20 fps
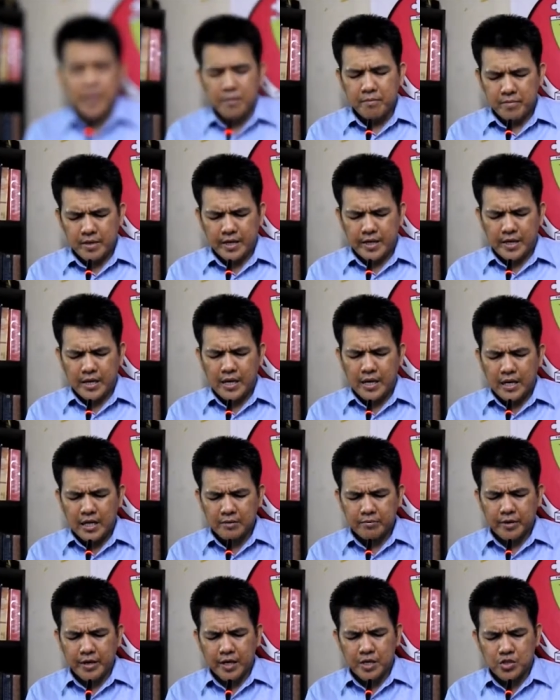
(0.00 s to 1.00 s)
mga
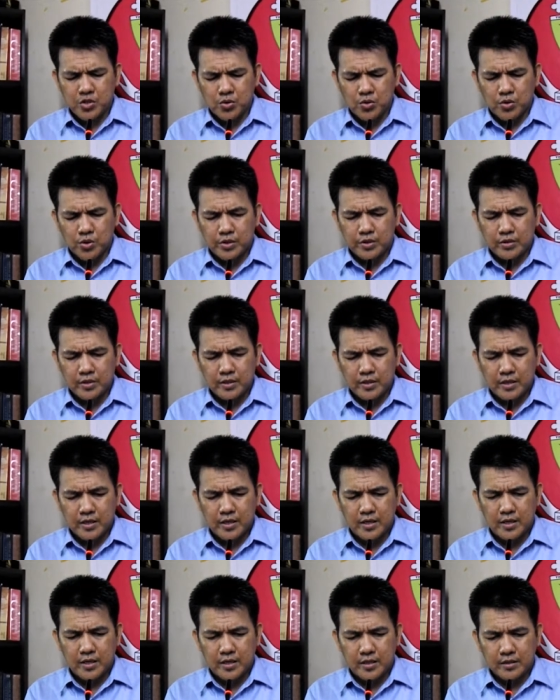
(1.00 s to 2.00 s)
hikalag mga igsuon
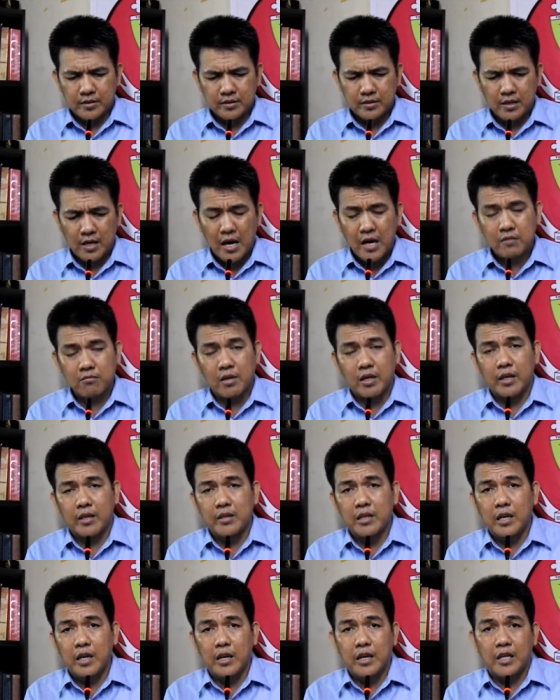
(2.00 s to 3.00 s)
uh, ah, actually
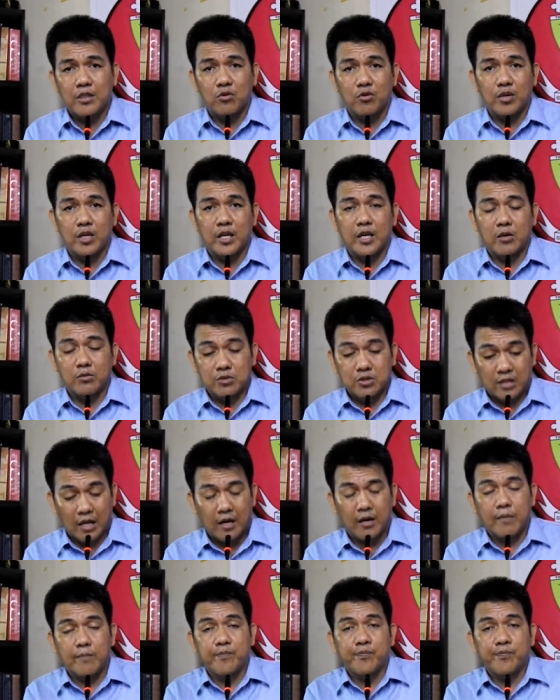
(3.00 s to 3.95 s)
dili na to ni unta